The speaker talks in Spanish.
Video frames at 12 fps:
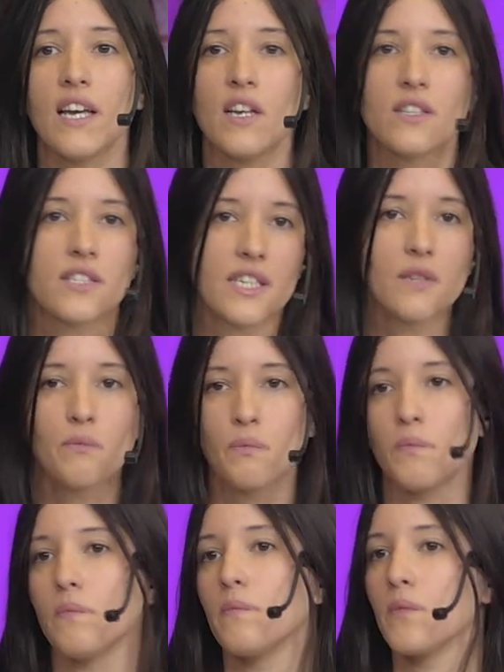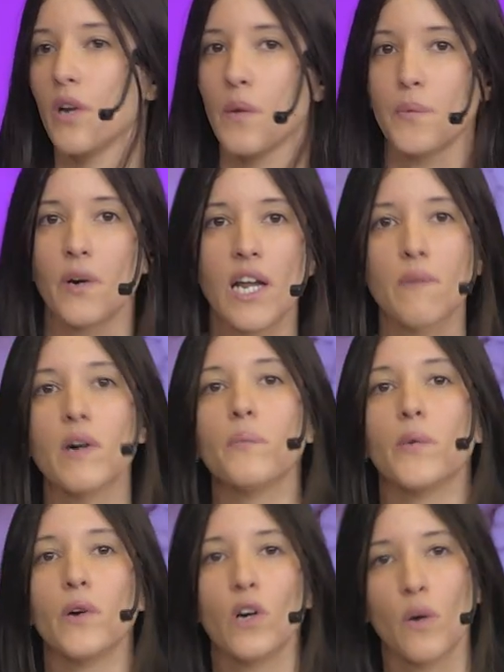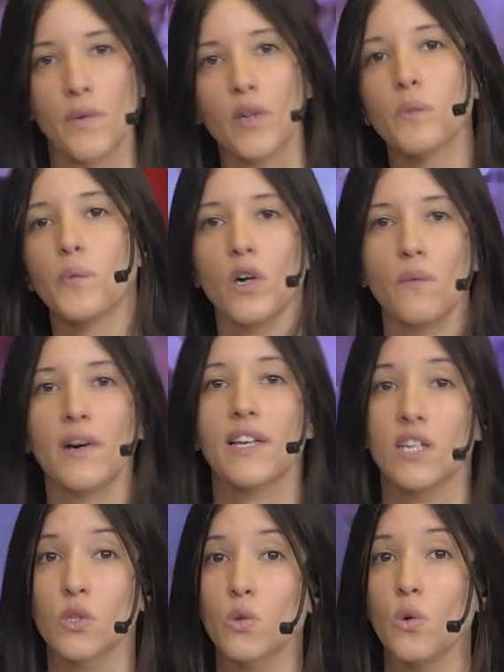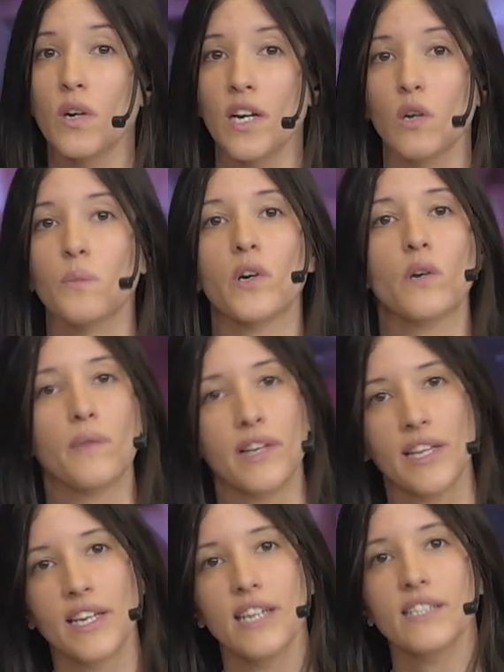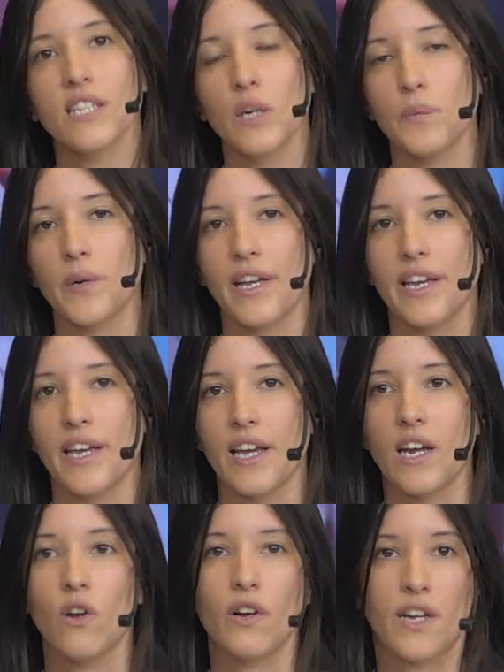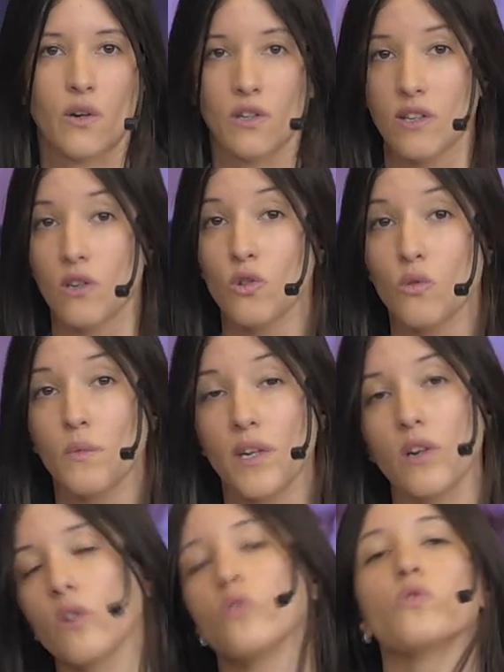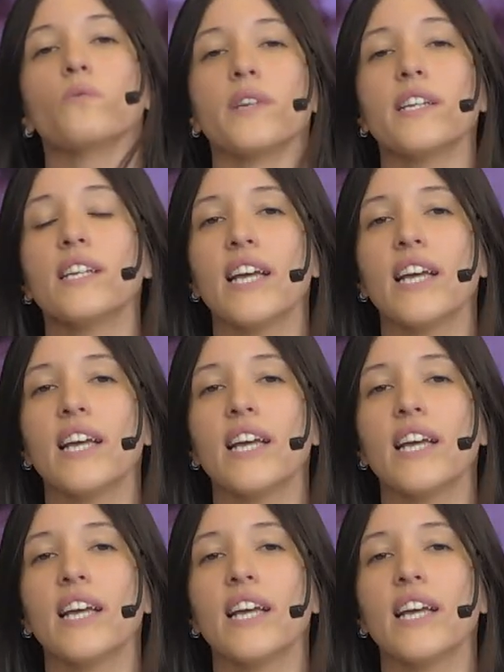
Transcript: sí no hay problema, puedo comer un poco más de azúcar, un poco más de grasa, que por ahí es lo que no está acostumbrado a consumir